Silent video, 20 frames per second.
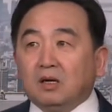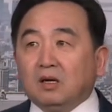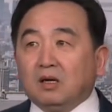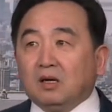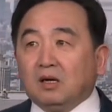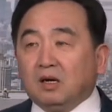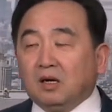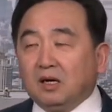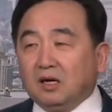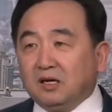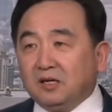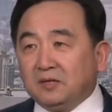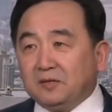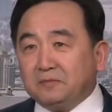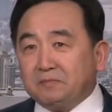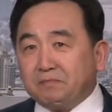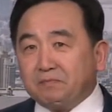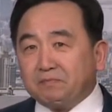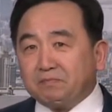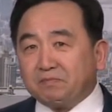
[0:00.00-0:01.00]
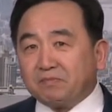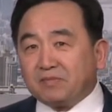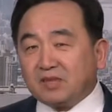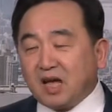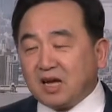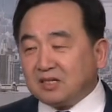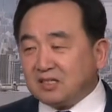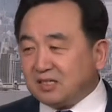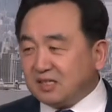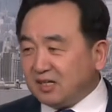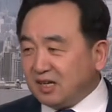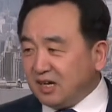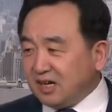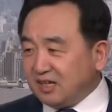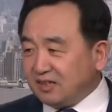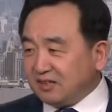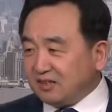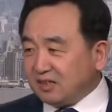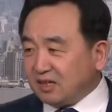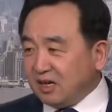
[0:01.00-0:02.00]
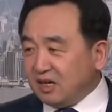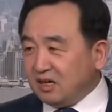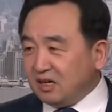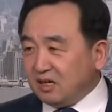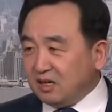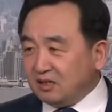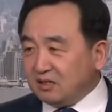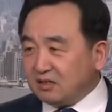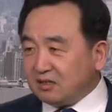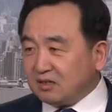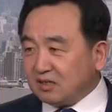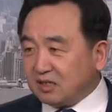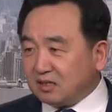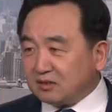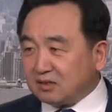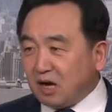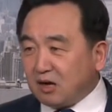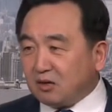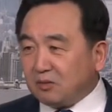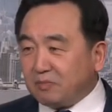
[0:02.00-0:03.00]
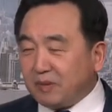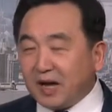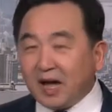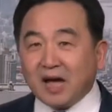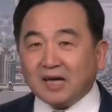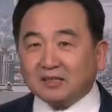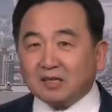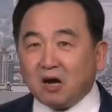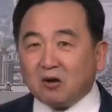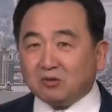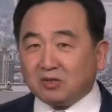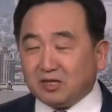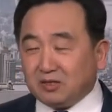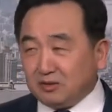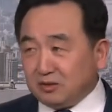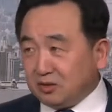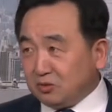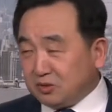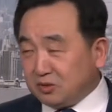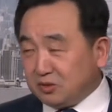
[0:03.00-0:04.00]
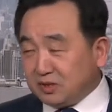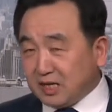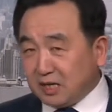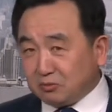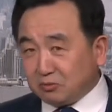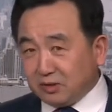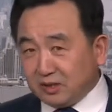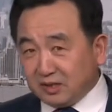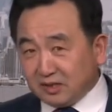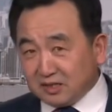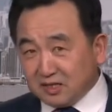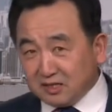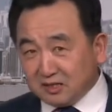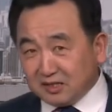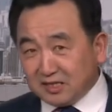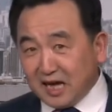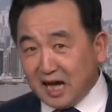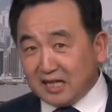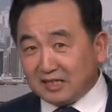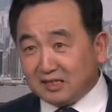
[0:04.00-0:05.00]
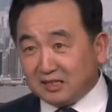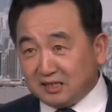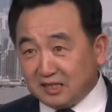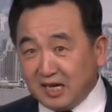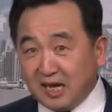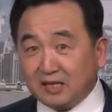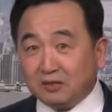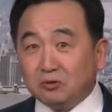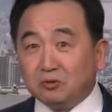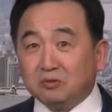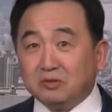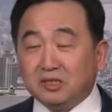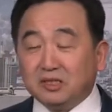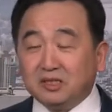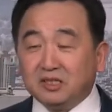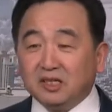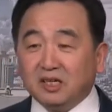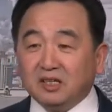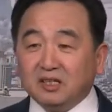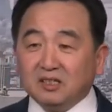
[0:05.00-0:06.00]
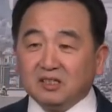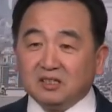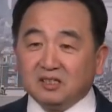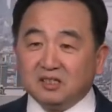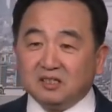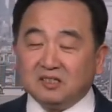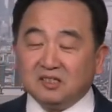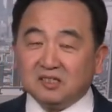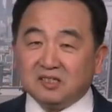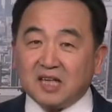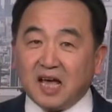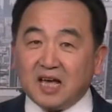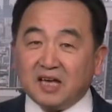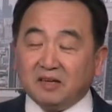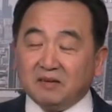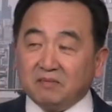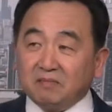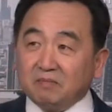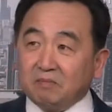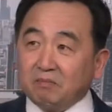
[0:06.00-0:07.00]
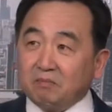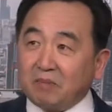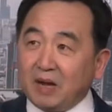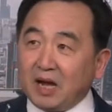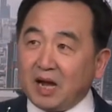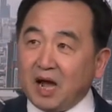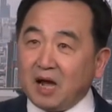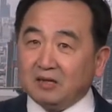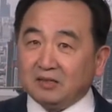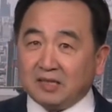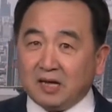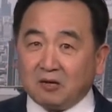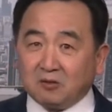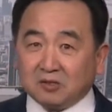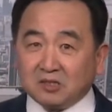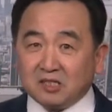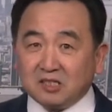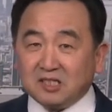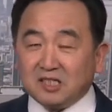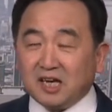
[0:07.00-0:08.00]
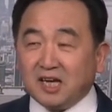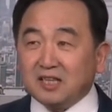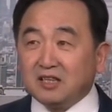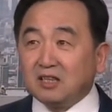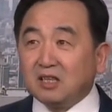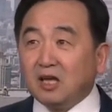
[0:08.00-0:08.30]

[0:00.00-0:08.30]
呃。 但是呢，呃，等到了北海道呢，就相对的更加的严重一些。可是，在北海道之前，